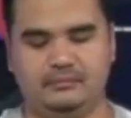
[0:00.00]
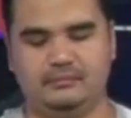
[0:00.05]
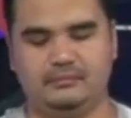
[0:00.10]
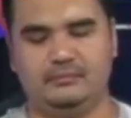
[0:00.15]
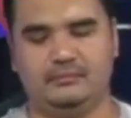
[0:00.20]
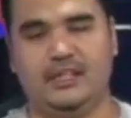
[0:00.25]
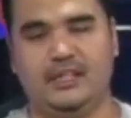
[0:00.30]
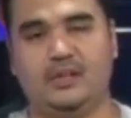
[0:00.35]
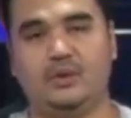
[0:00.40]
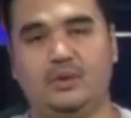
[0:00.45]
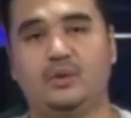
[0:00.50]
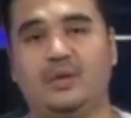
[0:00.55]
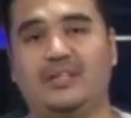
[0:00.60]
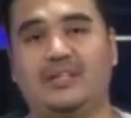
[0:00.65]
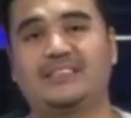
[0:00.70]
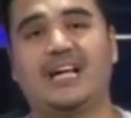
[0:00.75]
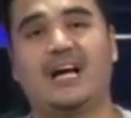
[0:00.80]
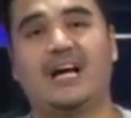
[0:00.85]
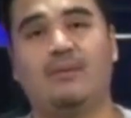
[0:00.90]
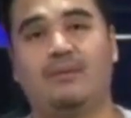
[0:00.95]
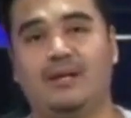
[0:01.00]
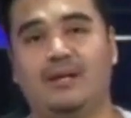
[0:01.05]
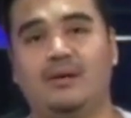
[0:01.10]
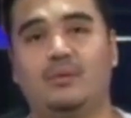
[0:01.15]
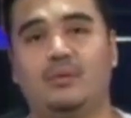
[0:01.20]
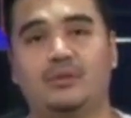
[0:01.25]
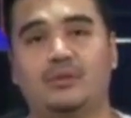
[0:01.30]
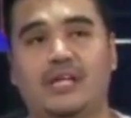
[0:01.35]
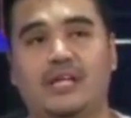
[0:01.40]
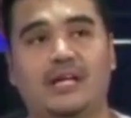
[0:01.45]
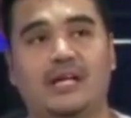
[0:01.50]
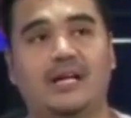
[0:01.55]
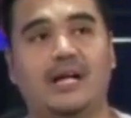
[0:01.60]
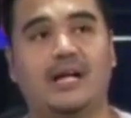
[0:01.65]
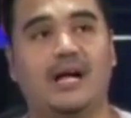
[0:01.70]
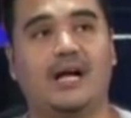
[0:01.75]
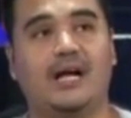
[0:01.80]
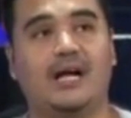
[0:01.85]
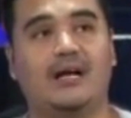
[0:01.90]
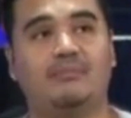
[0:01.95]
Yan ho, yung asawa lang ho
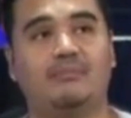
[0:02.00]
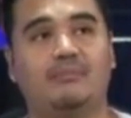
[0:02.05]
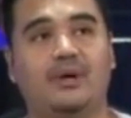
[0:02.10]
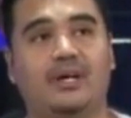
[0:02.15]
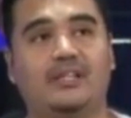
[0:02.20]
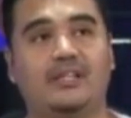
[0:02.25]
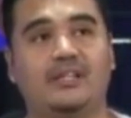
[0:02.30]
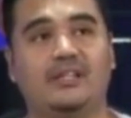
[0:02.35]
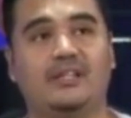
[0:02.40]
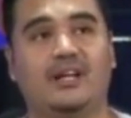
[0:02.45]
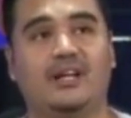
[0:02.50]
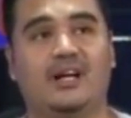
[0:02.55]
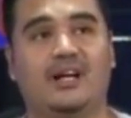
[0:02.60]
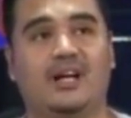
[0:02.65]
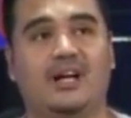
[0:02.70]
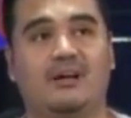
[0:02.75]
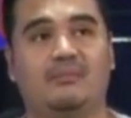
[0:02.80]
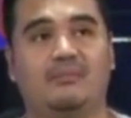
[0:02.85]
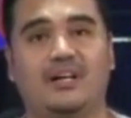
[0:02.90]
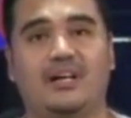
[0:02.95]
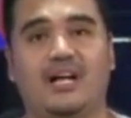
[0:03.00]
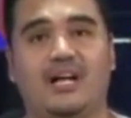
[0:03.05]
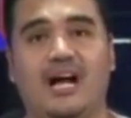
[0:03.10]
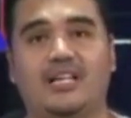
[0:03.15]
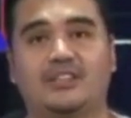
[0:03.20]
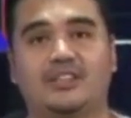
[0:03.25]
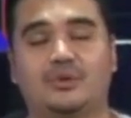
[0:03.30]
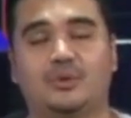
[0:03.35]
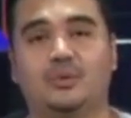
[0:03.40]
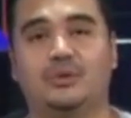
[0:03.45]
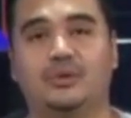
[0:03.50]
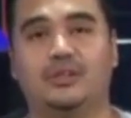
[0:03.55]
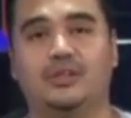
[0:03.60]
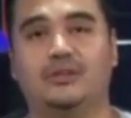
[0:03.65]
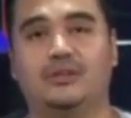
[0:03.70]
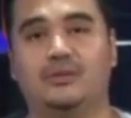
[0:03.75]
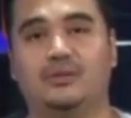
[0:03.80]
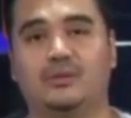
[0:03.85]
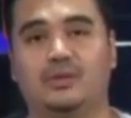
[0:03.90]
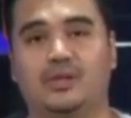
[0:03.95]
talaga ah, ang pwedeng uh, magkaso ho
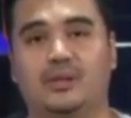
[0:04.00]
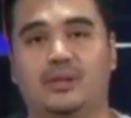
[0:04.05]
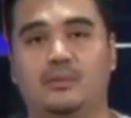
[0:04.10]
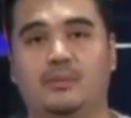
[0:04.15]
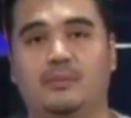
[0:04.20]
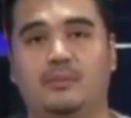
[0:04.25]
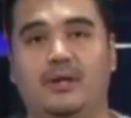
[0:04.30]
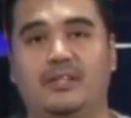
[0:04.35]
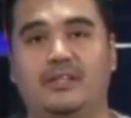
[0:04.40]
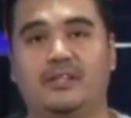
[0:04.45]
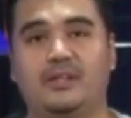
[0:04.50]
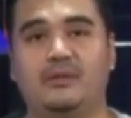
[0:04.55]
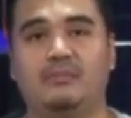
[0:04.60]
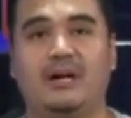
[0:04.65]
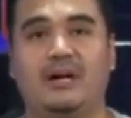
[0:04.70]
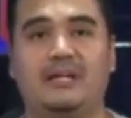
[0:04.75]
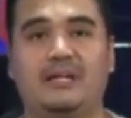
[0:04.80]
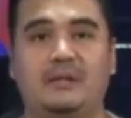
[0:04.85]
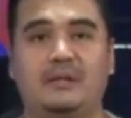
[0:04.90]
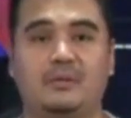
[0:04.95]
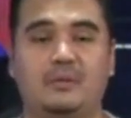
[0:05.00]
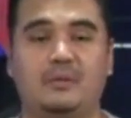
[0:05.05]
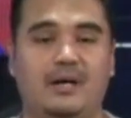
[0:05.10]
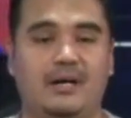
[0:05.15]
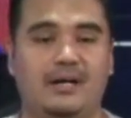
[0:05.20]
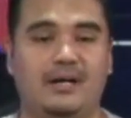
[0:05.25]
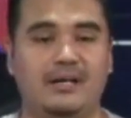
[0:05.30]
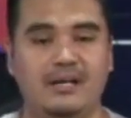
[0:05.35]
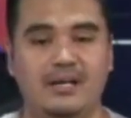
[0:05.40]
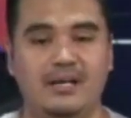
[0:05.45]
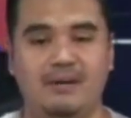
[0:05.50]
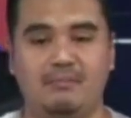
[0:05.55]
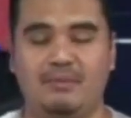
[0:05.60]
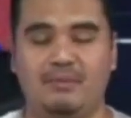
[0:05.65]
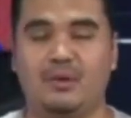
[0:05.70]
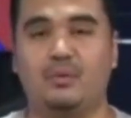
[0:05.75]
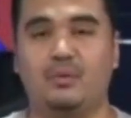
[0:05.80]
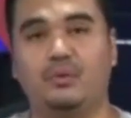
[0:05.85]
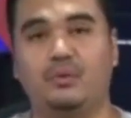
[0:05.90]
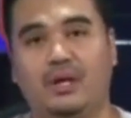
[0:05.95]
dito. Hindi po pwede yung, mga, yung uh,
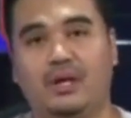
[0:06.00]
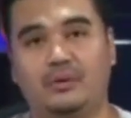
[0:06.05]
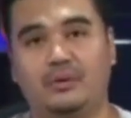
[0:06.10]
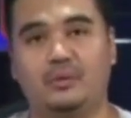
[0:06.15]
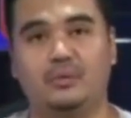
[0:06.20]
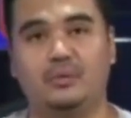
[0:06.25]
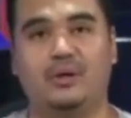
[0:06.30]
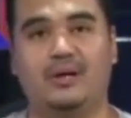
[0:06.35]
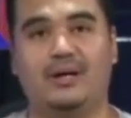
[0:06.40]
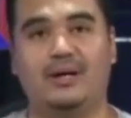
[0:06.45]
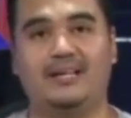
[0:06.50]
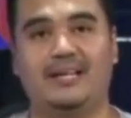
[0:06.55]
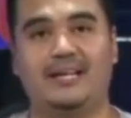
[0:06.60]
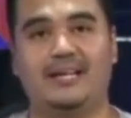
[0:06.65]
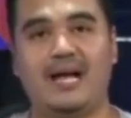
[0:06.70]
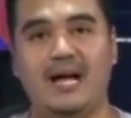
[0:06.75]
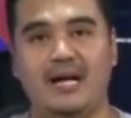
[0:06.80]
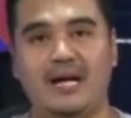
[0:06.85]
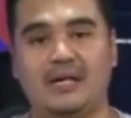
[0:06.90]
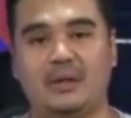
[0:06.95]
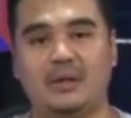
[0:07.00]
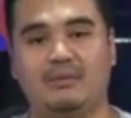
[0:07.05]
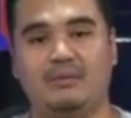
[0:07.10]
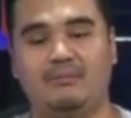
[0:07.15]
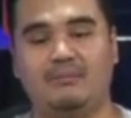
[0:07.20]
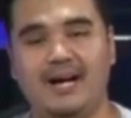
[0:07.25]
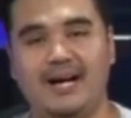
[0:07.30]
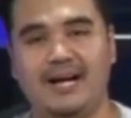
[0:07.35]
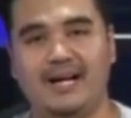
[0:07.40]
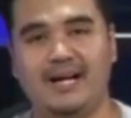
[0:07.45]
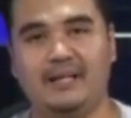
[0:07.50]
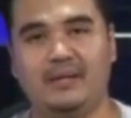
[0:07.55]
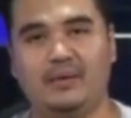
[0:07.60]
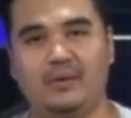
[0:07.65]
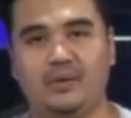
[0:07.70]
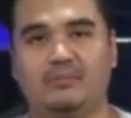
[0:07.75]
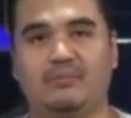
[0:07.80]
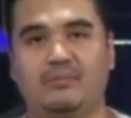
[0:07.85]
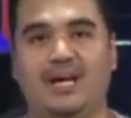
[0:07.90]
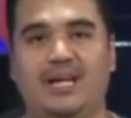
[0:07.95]
magulang ng uh, lalaki o babae
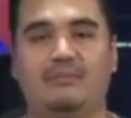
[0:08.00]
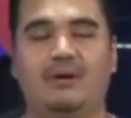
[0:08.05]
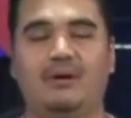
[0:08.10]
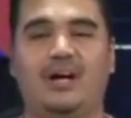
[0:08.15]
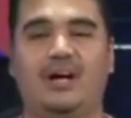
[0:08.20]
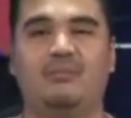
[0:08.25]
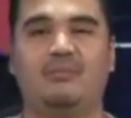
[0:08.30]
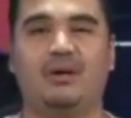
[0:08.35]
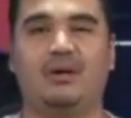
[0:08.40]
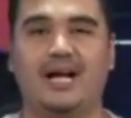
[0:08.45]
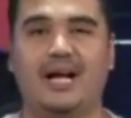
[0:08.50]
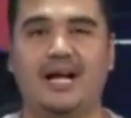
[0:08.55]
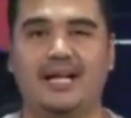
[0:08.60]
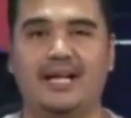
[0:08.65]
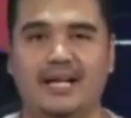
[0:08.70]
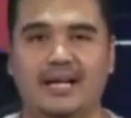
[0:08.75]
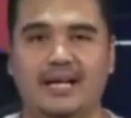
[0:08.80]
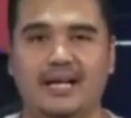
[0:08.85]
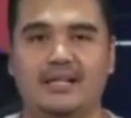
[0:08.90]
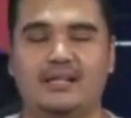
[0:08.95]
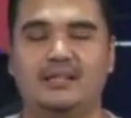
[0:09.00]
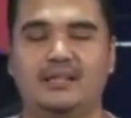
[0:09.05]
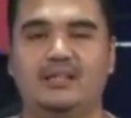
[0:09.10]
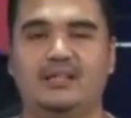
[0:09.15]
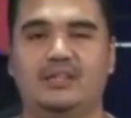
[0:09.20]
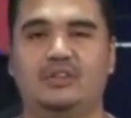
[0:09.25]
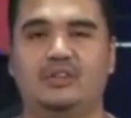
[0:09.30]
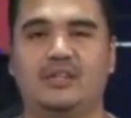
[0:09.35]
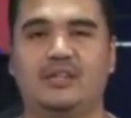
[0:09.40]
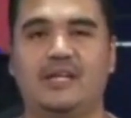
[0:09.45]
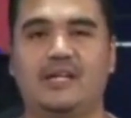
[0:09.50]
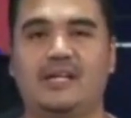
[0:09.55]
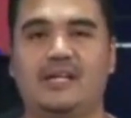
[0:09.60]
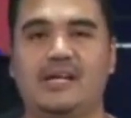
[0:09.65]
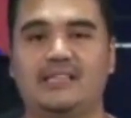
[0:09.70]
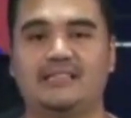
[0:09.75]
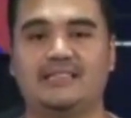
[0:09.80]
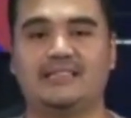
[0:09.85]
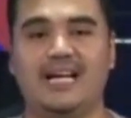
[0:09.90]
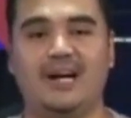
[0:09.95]
o yung mga ibang kamag-anak. Yung
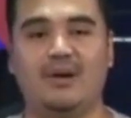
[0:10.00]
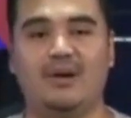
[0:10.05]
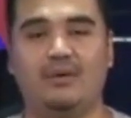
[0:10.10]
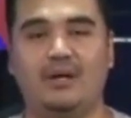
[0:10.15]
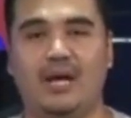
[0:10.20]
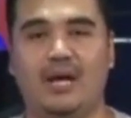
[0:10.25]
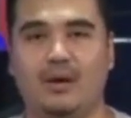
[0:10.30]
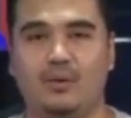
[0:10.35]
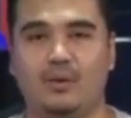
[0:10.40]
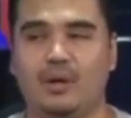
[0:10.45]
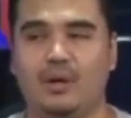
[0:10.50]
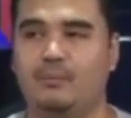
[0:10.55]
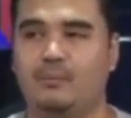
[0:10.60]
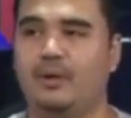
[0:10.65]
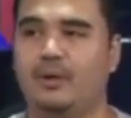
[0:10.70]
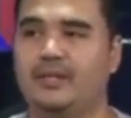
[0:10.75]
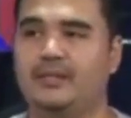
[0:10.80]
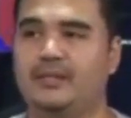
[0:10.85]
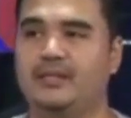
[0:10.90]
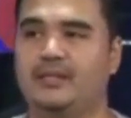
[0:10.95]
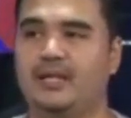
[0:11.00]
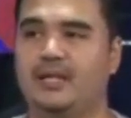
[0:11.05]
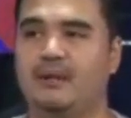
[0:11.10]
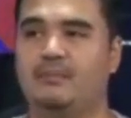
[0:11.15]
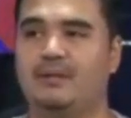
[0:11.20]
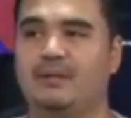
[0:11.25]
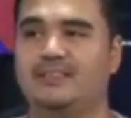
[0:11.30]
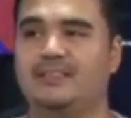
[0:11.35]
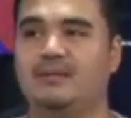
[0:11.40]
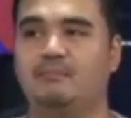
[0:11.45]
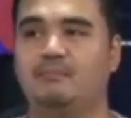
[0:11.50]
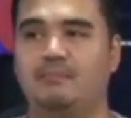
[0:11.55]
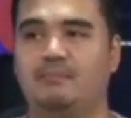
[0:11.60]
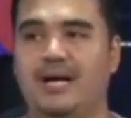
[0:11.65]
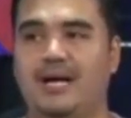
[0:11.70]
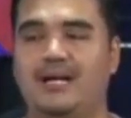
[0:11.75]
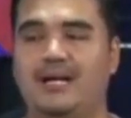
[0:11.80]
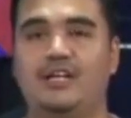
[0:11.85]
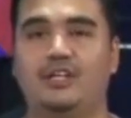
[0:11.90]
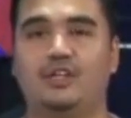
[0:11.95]
talagang asawa lang ho ang pwedeng uh,
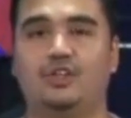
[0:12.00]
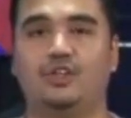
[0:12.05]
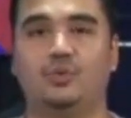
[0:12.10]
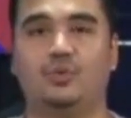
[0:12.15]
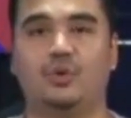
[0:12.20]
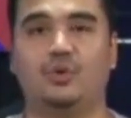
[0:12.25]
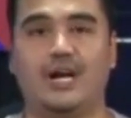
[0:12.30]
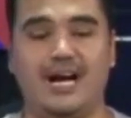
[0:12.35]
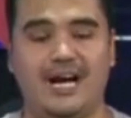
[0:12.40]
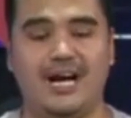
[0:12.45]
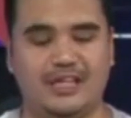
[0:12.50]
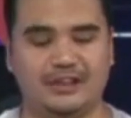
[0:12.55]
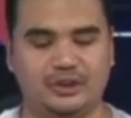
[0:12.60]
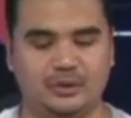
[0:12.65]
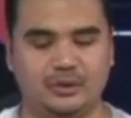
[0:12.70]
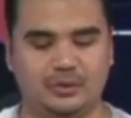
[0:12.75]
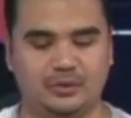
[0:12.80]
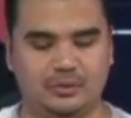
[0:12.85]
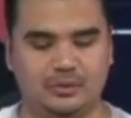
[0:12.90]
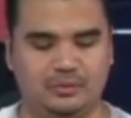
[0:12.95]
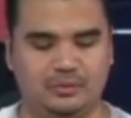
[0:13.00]
magsampa ng kaso.